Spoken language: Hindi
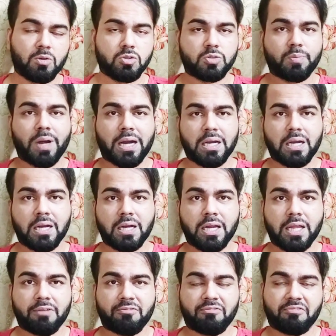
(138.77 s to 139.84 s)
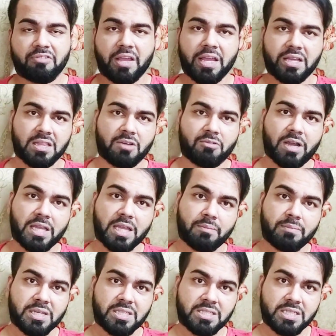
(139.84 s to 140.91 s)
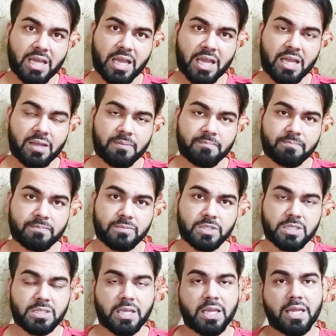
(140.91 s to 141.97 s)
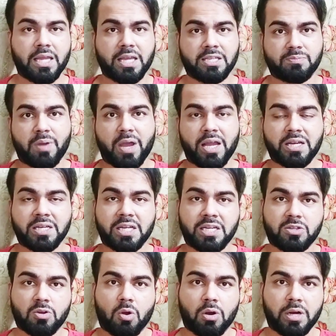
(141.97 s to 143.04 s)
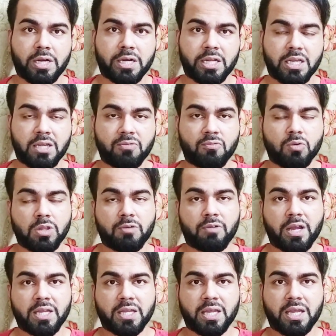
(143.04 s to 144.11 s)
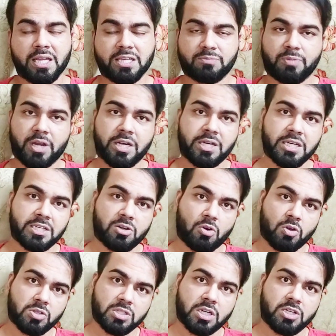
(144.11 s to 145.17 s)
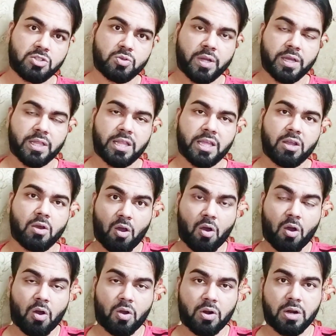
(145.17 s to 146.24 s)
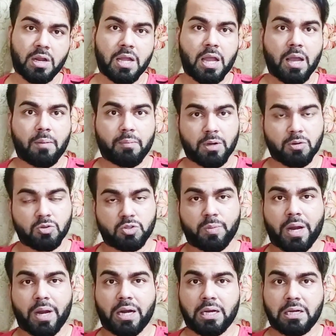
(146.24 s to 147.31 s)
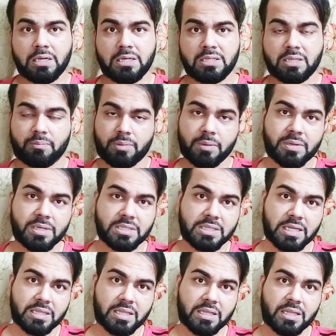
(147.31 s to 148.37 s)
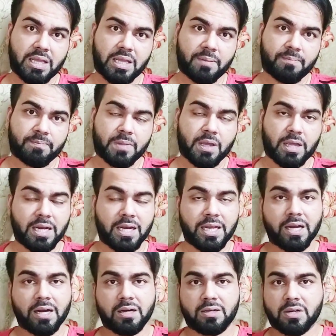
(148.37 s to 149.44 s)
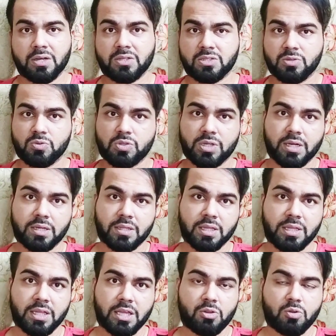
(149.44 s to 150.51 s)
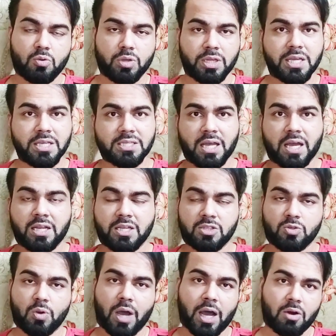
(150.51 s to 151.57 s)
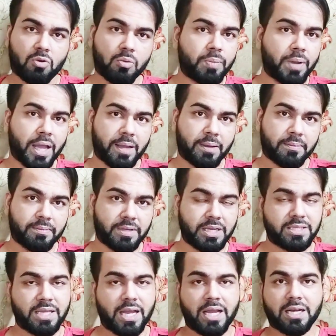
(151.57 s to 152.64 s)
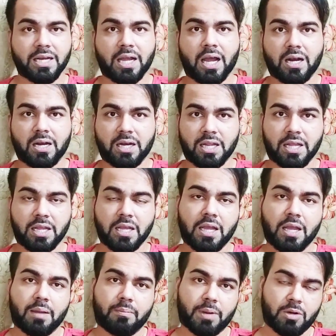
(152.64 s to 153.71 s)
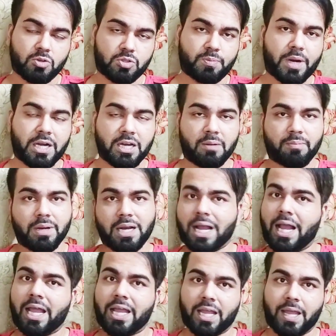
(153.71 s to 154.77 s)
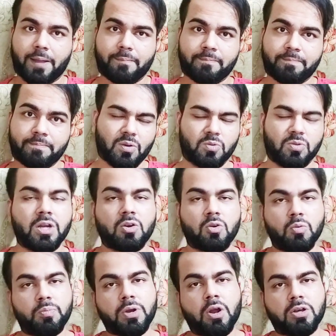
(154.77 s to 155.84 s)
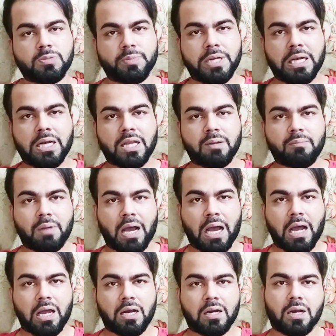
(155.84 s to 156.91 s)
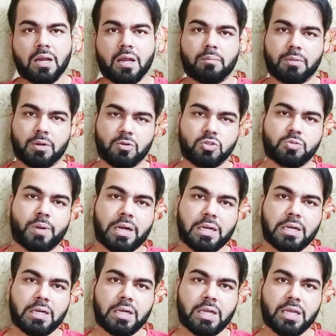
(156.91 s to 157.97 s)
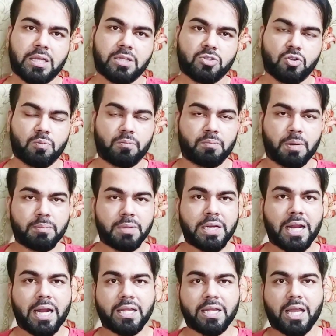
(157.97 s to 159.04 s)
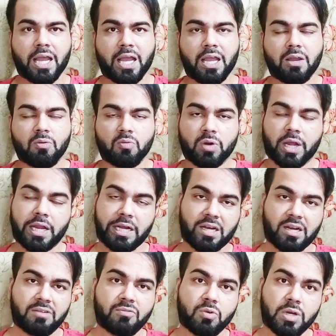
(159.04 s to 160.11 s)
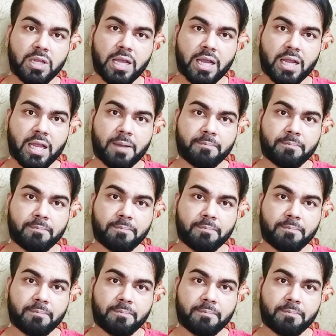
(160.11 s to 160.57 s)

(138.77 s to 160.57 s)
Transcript: मनोज पाटिल ने फेक दवाइयाँ बेची है जिसके एक्सपायरी डेट ऑलरेडी वो दवाई के एक्सपायरी डेट क्रॉस कर चुके थे और मनोज पाटिल सप्लीमेंट्स लेते थे इलीगल ड्रग्स यूज़ करते थे तो ये सारे जो आरोप है ये साहिल खान ने मनोज पाटिल पे लगाए हैं उधर कुपर हॉस्पिटल के बाहर मनोज पाटिल के जो मम्मी डैडी हैं उनका इंटरव्यू लिया